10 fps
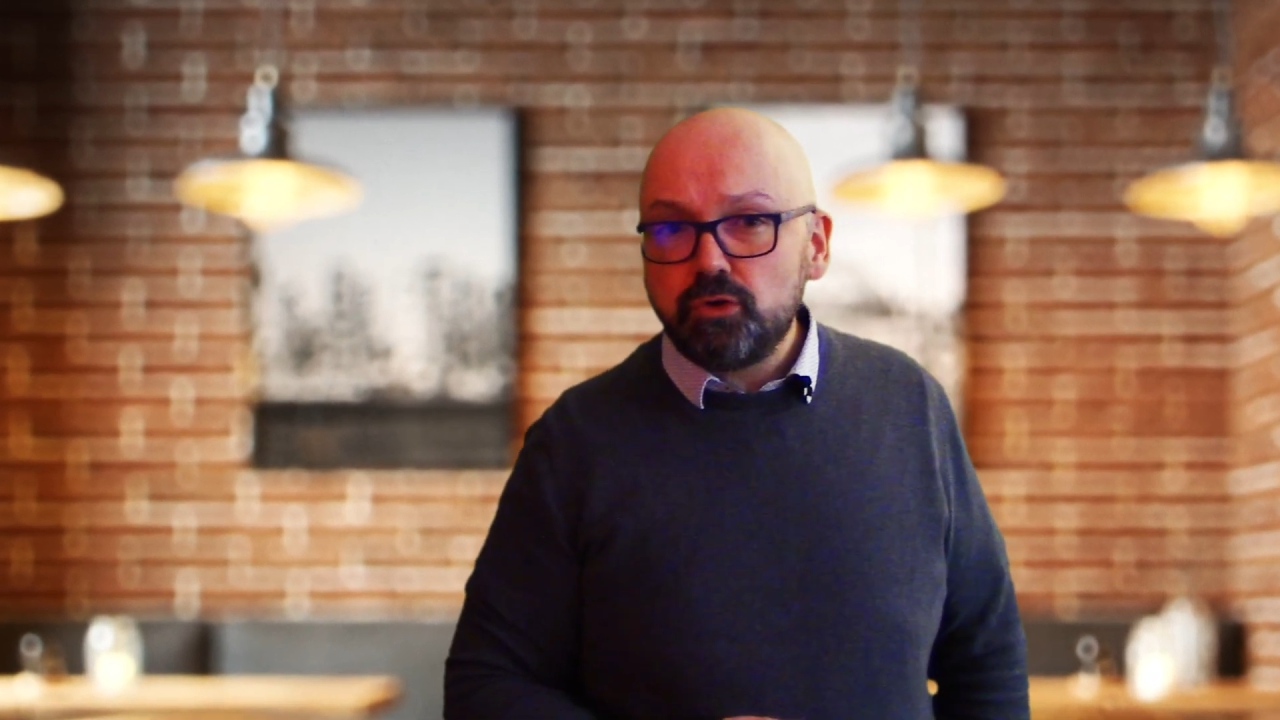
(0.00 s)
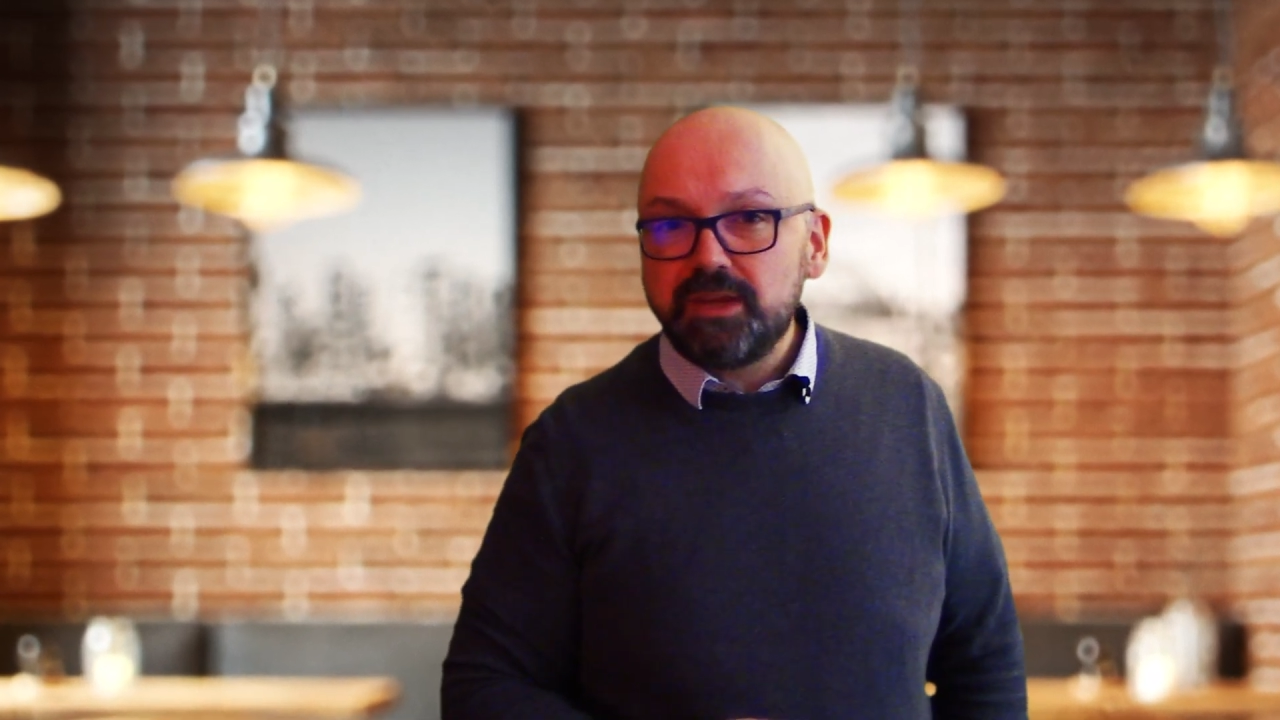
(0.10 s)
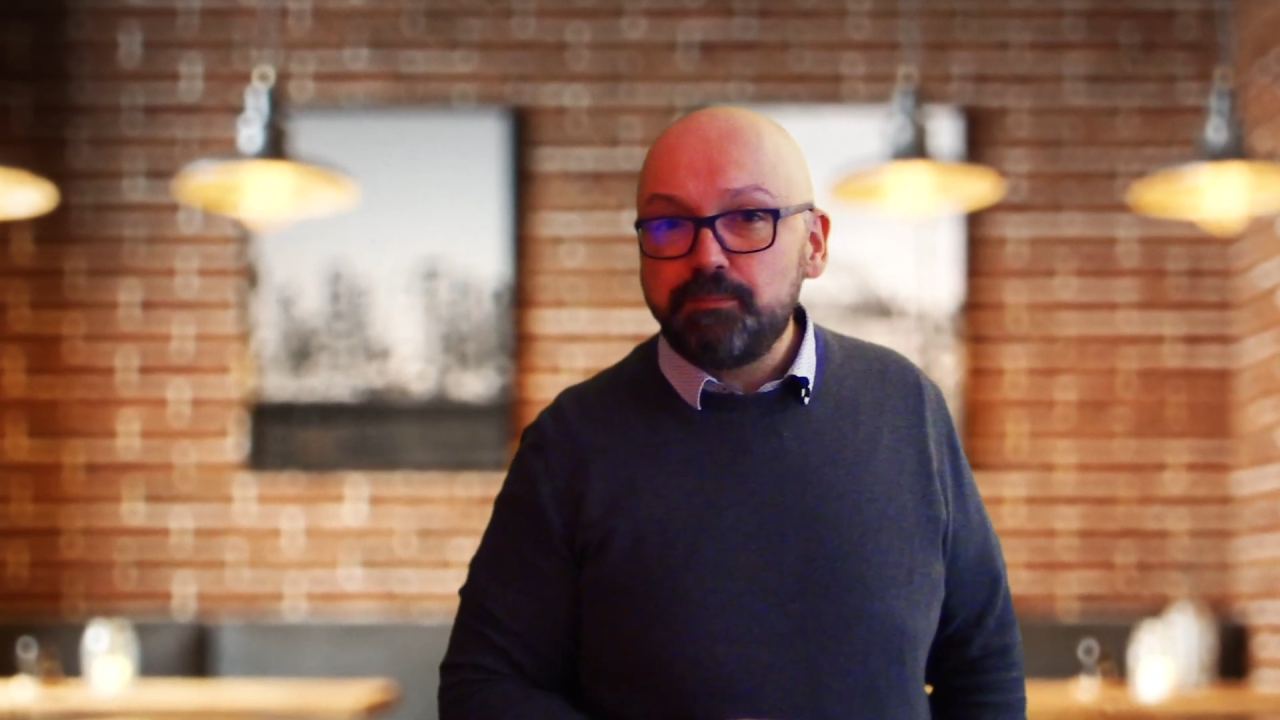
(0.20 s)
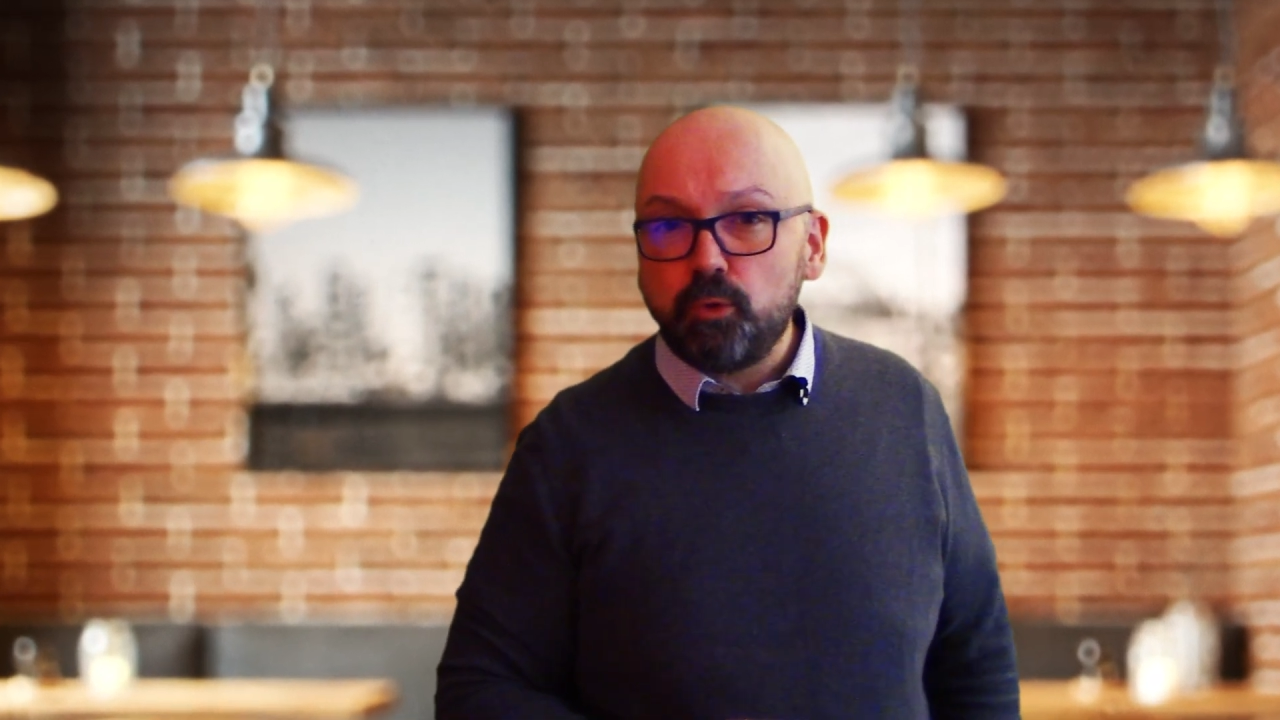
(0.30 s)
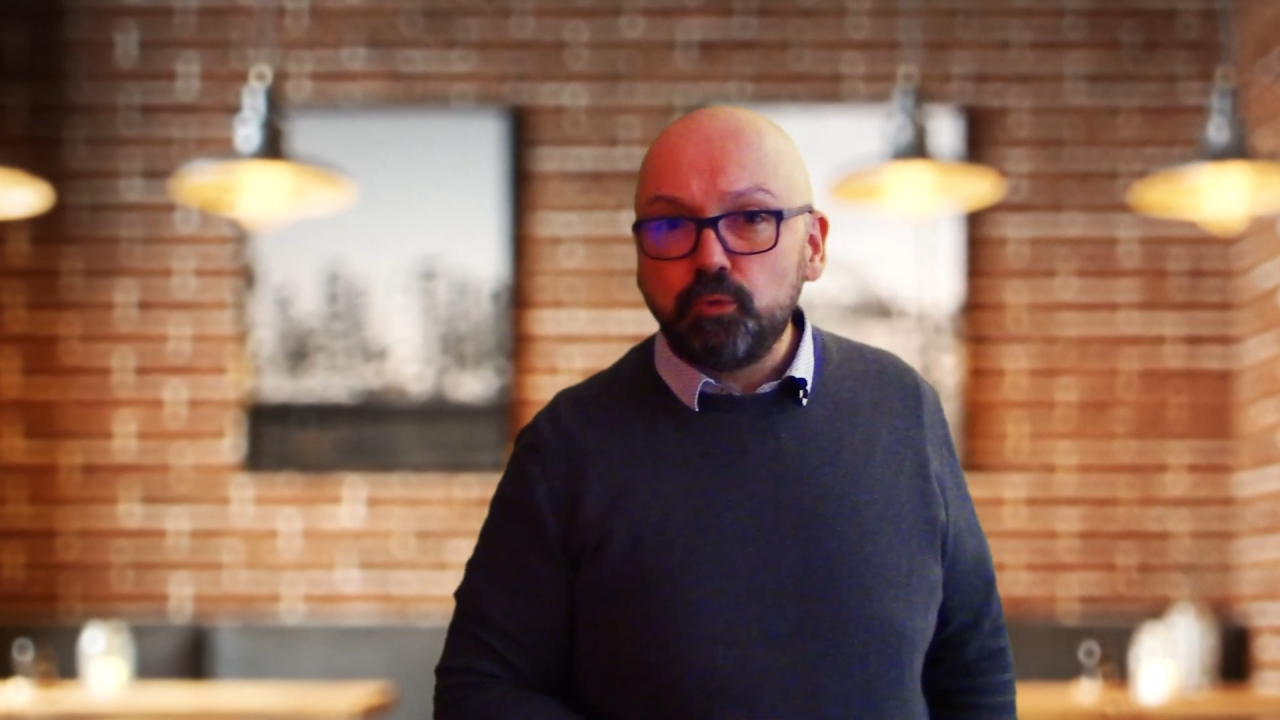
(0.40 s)
qui
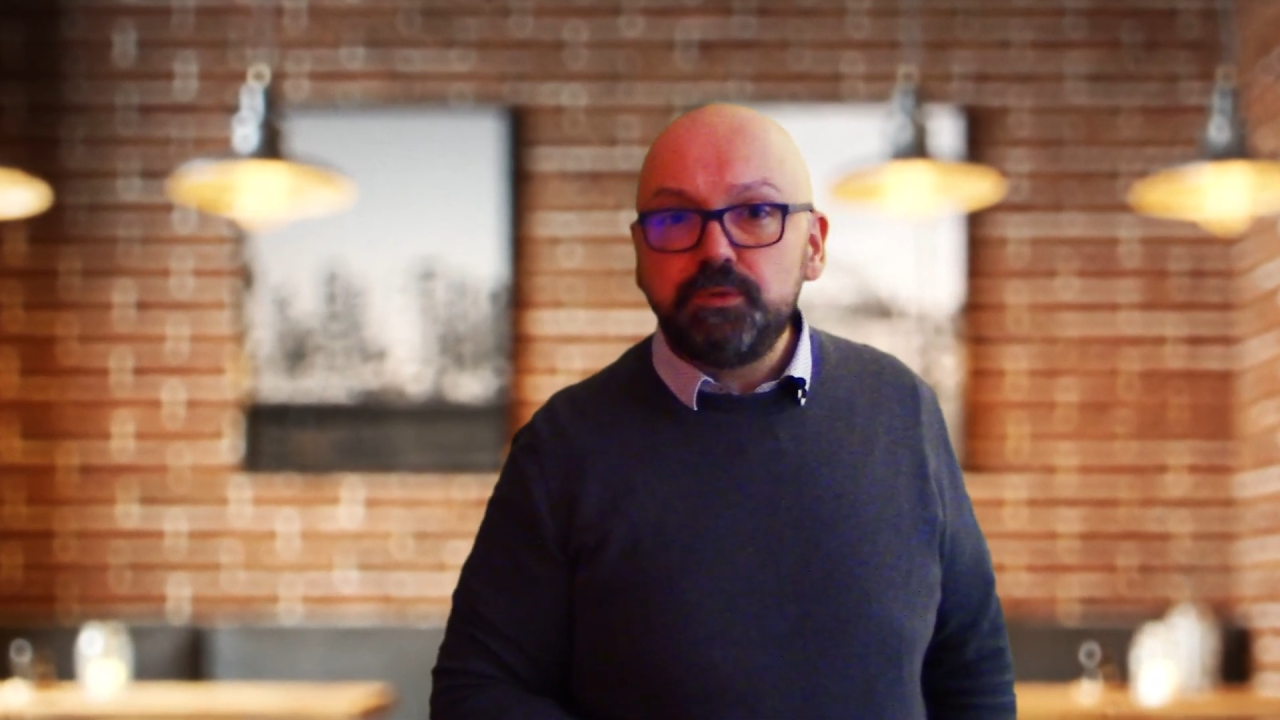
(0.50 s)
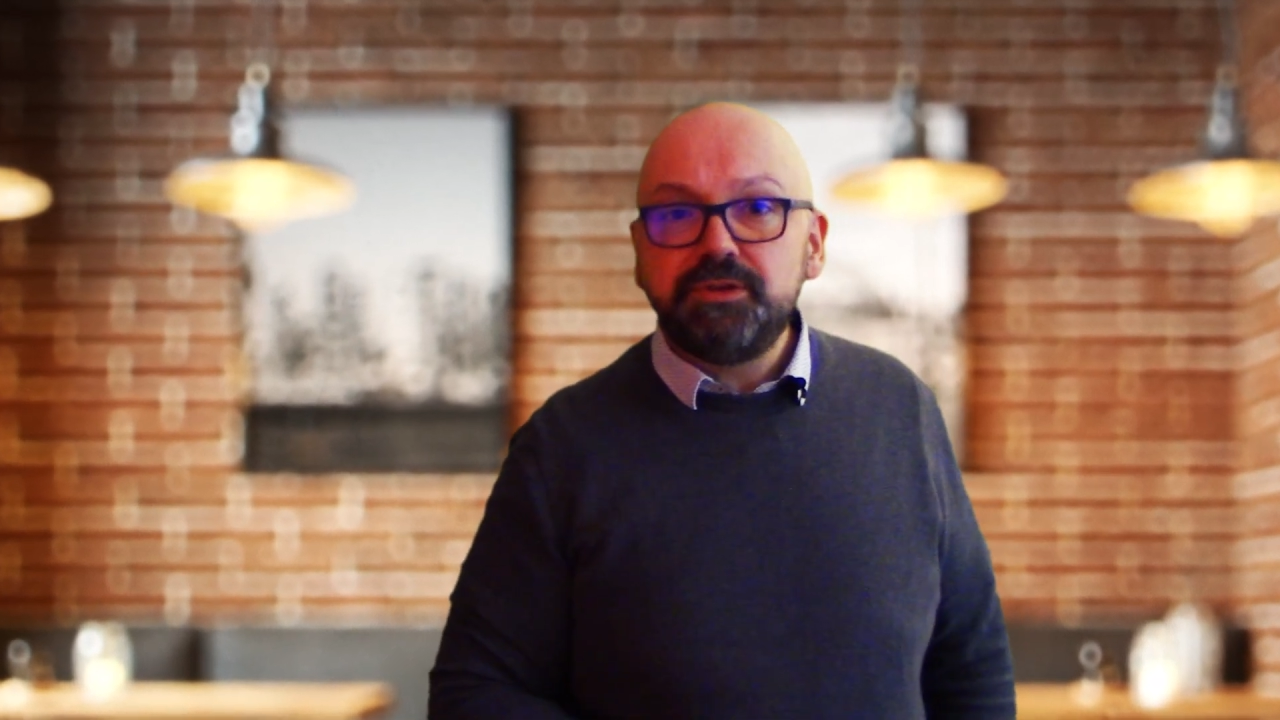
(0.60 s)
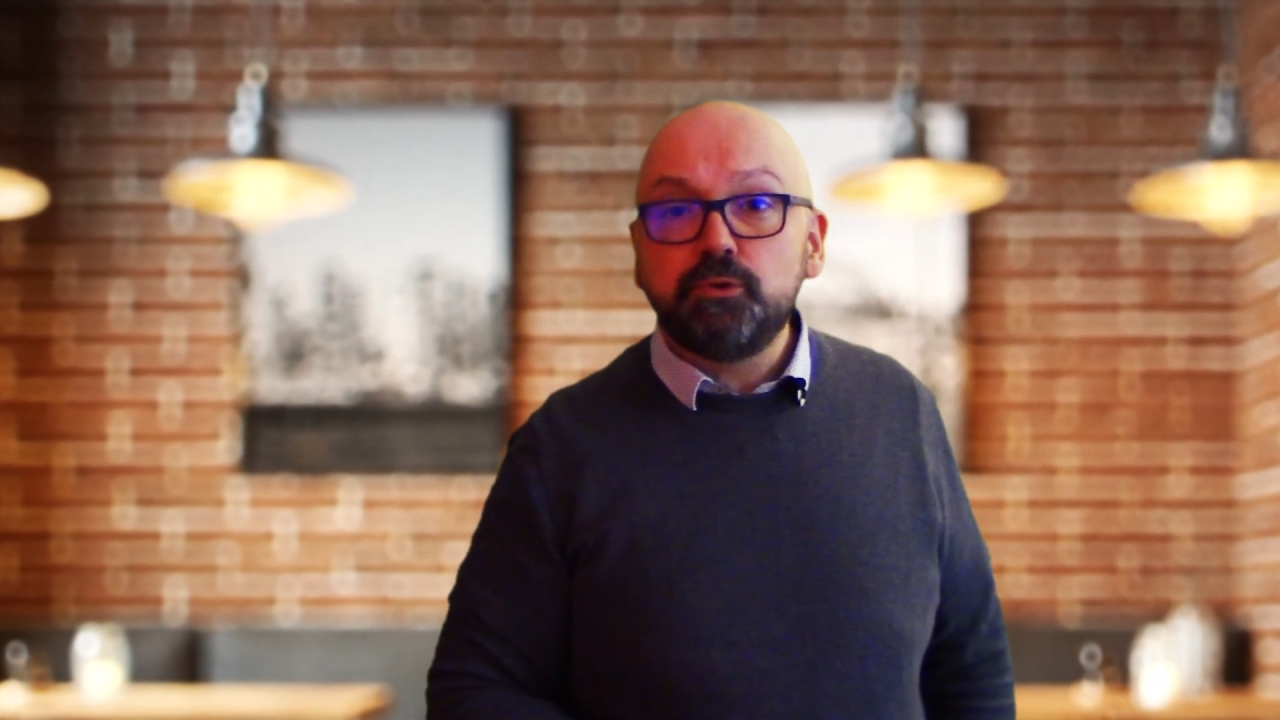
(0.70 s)
produisent du